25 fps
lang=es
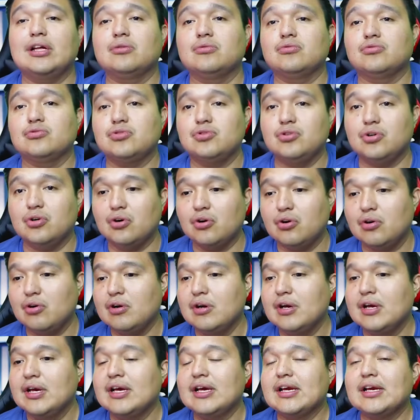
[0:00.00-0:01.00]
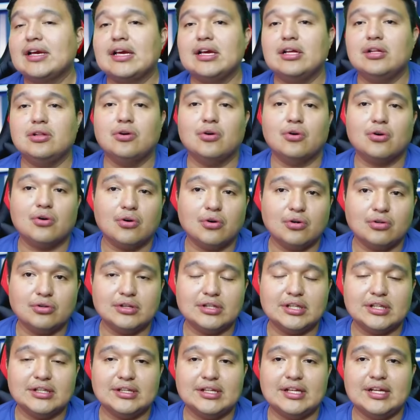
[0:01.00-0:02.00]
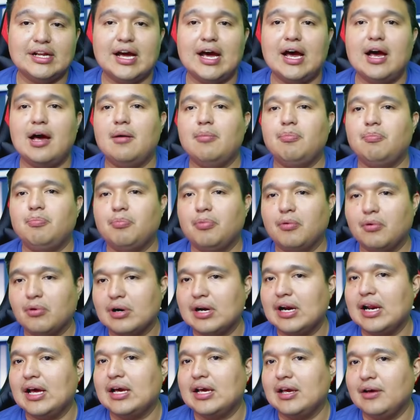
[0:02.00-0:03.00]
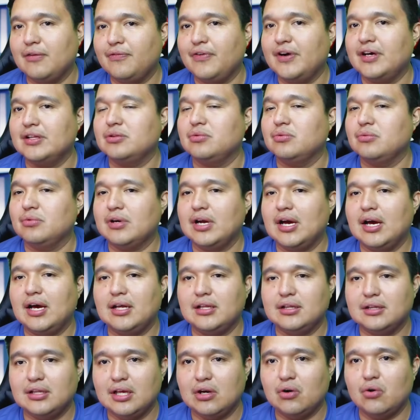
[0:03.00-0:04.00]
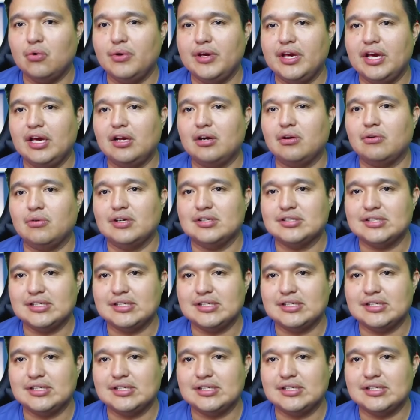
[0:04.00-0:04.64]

anunció que no contenderá por la jefatura de gobierno,